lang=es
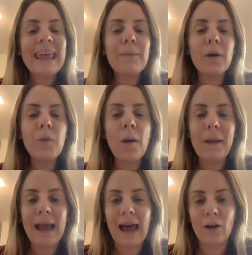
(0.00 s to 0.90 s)
¿Qué podemos
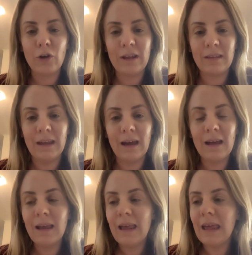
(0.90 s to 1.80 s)
aplicarlo hoy en
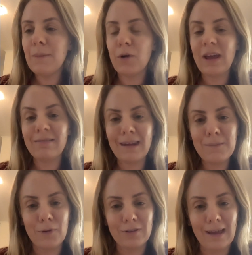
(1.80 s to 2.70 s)
día? ¿Y por qué es tan
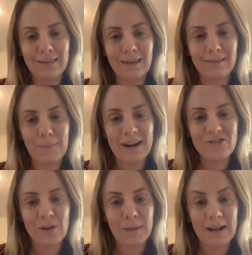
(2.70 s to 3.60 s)
importante
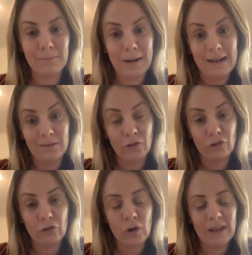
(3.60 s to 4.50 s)
para,
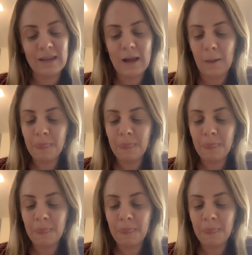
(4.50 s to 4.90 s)
nosotros hoy en día?